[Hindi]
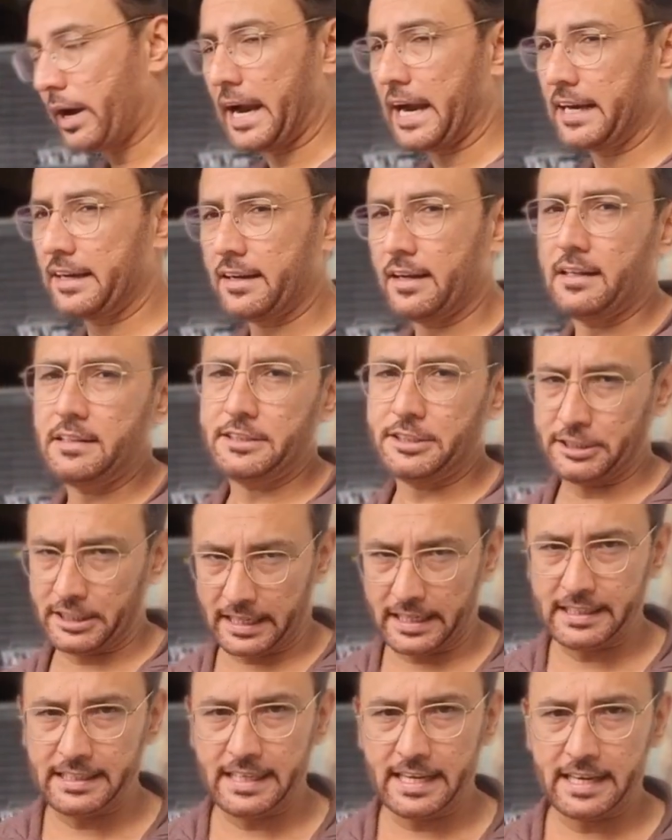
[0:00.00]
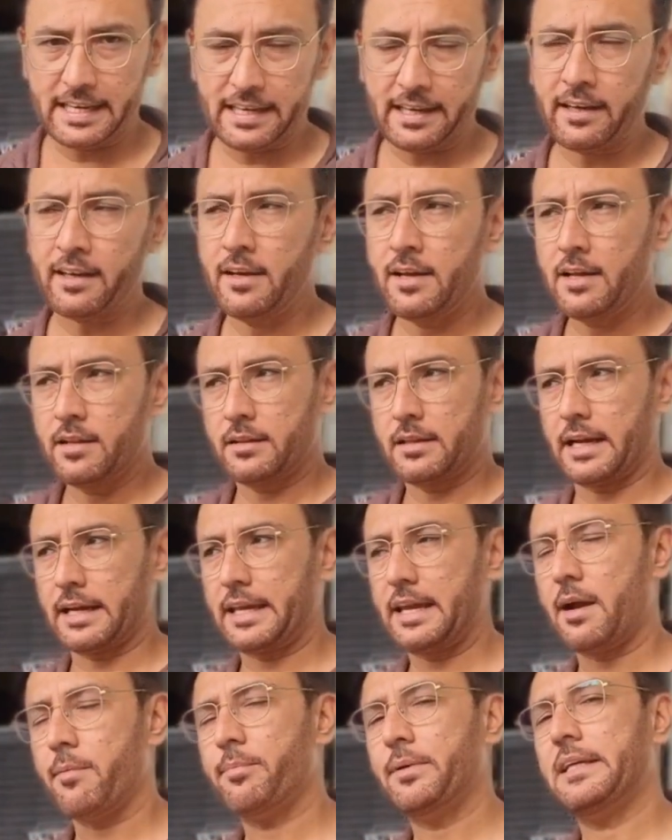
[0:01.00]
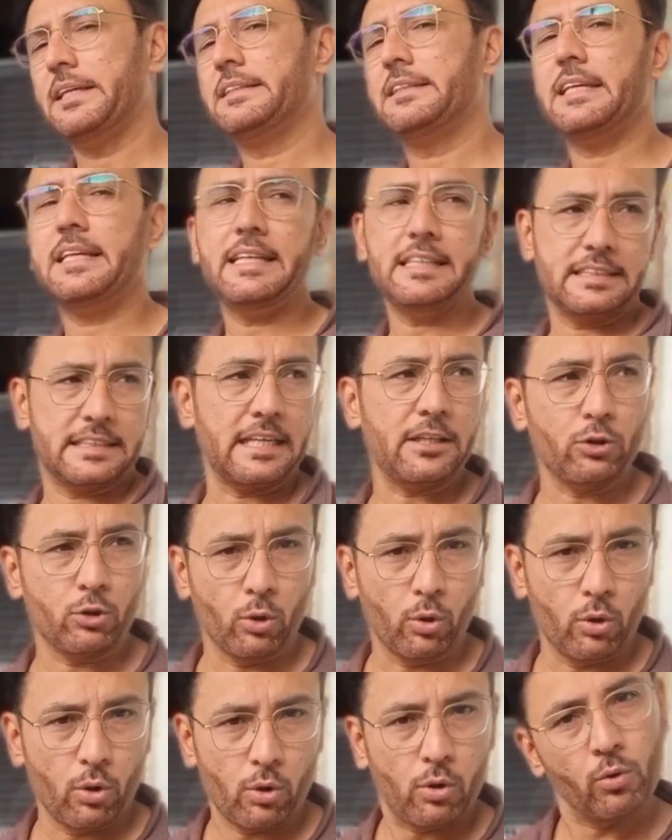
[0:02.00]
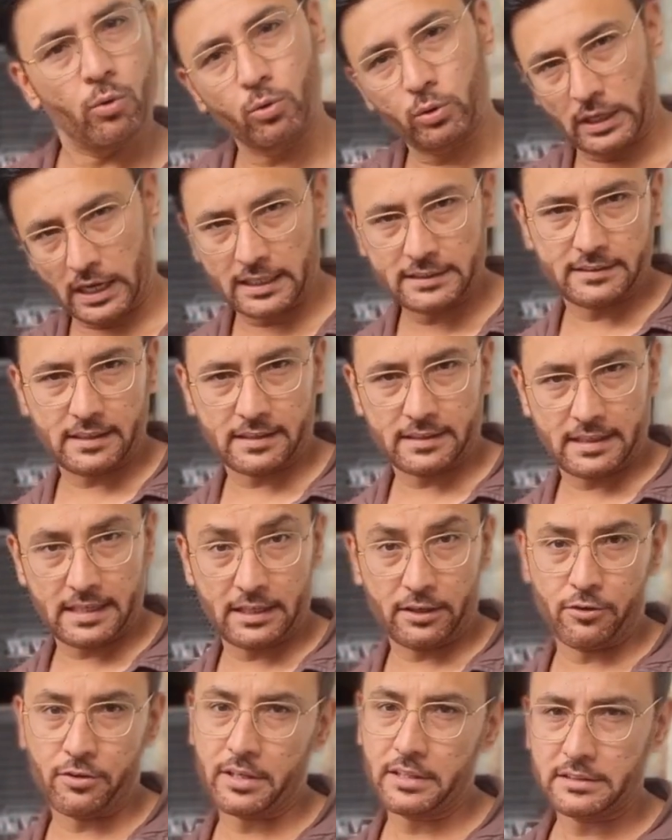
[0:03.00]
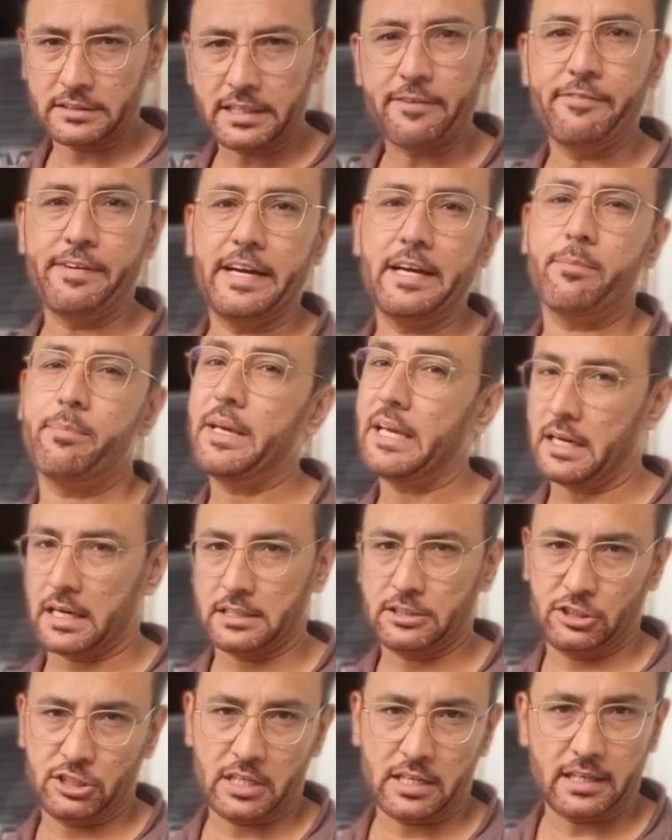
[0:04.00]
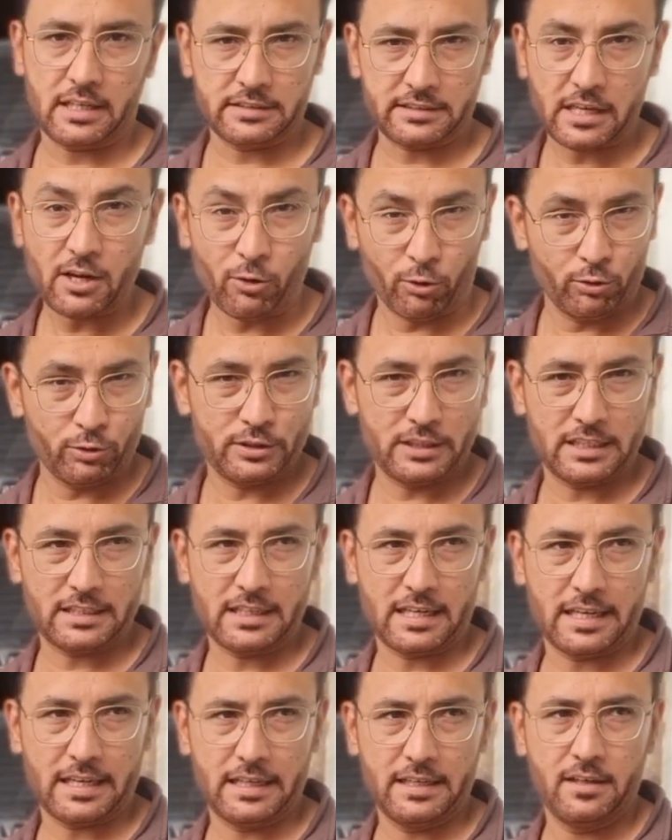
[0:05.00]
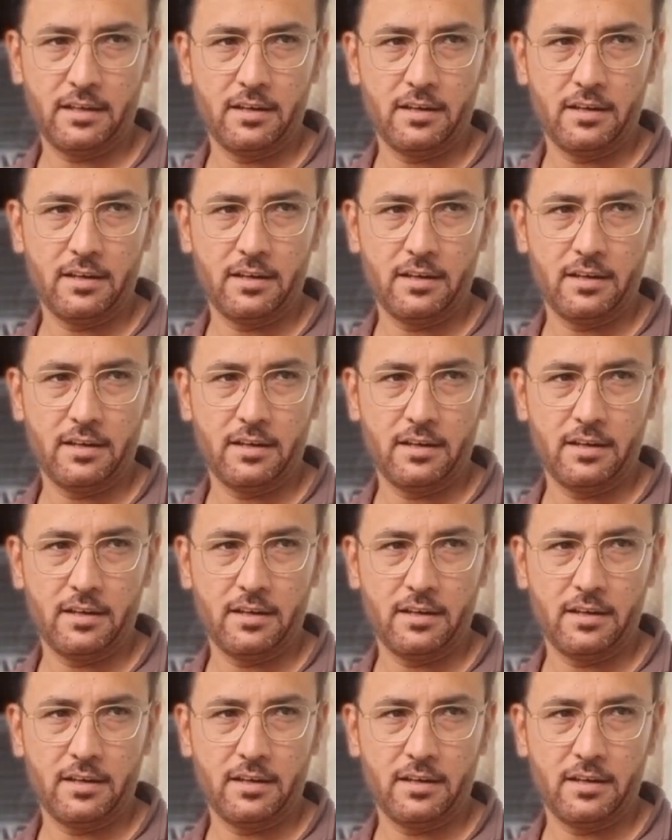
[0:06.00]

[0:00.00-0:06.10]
हैंडल छः दिए हैं ताकि आप इजीली इसे दो लोग उठा सकते हैं क्योंकि इसका वेट भी अच्छा खासा हो जाता है